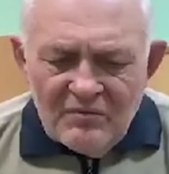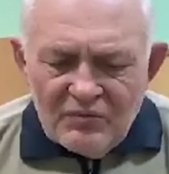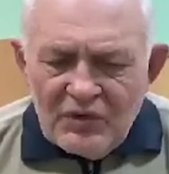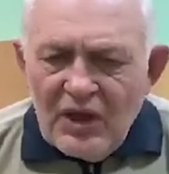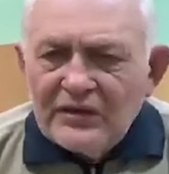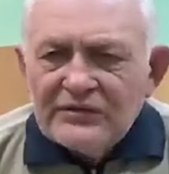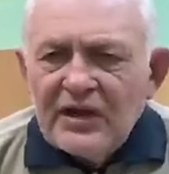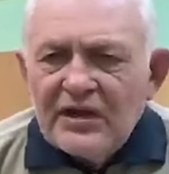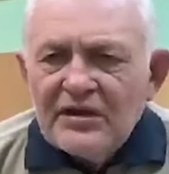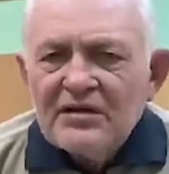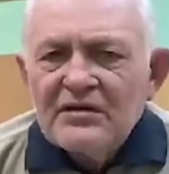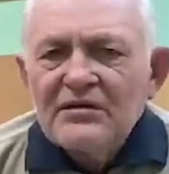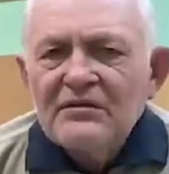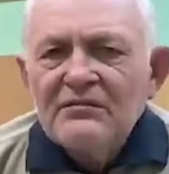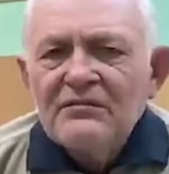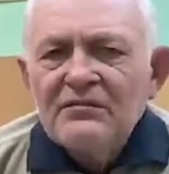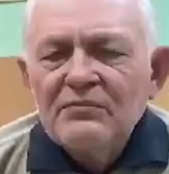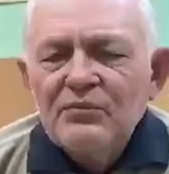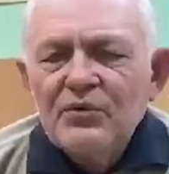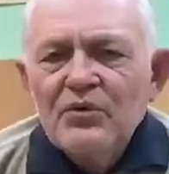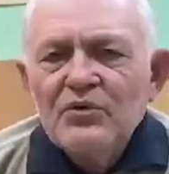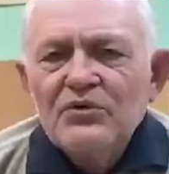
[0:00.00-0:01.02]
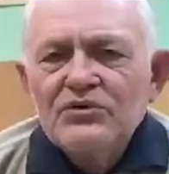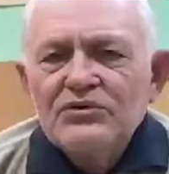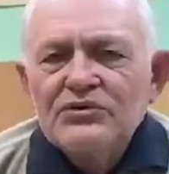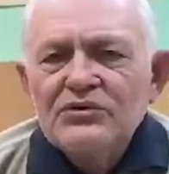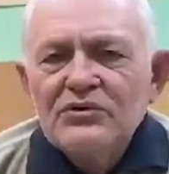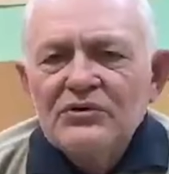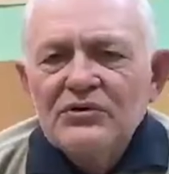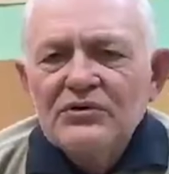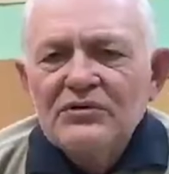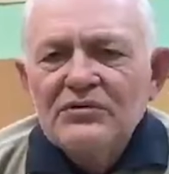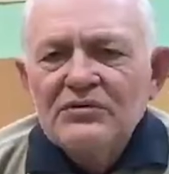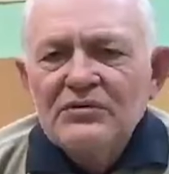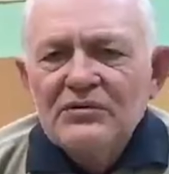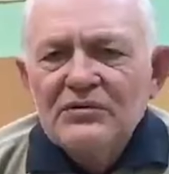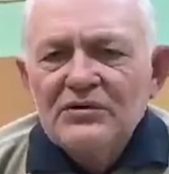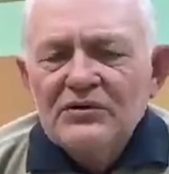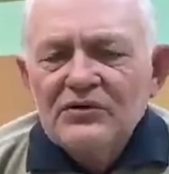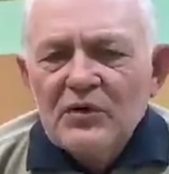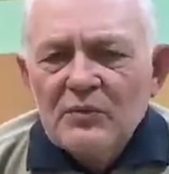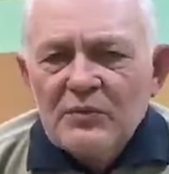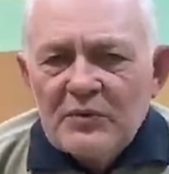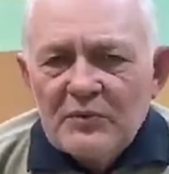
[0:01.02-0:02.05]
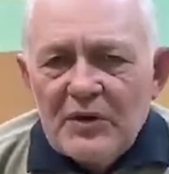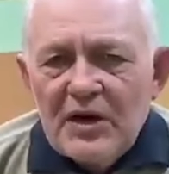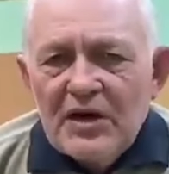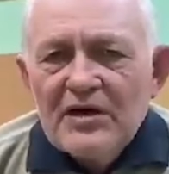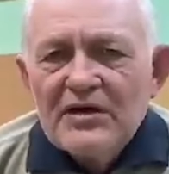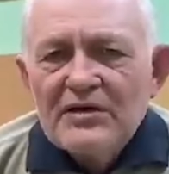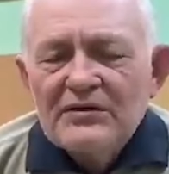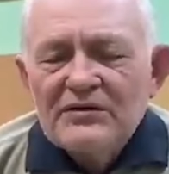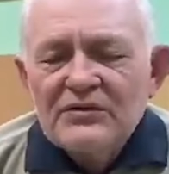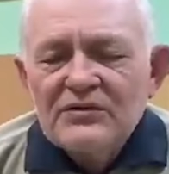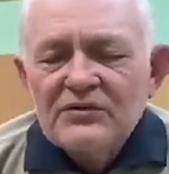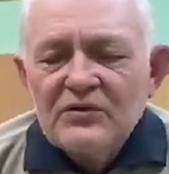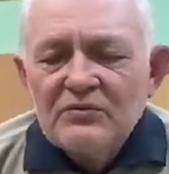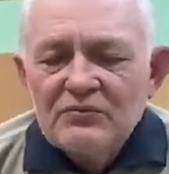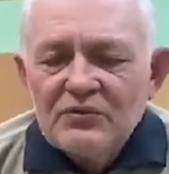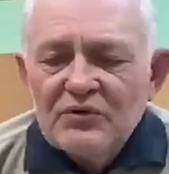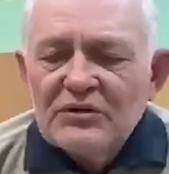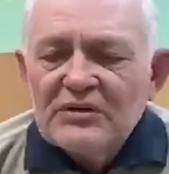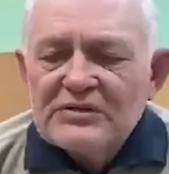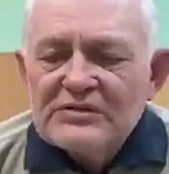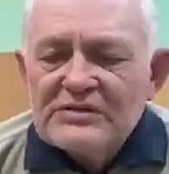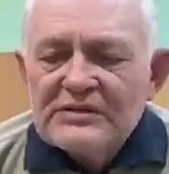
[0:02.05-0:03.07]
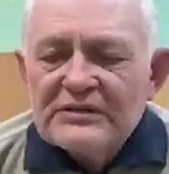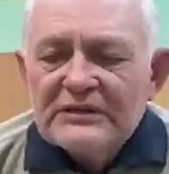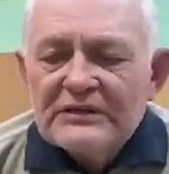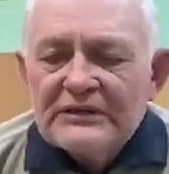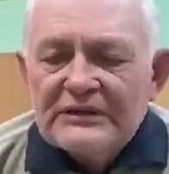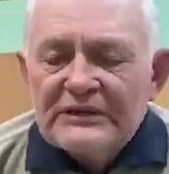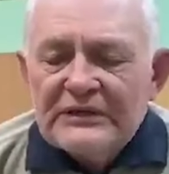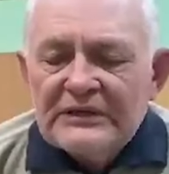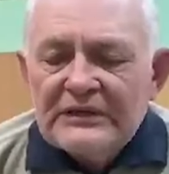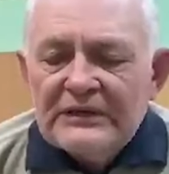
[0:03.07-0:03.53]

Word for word: Благодарен Богу, что кто помогает, кто молится.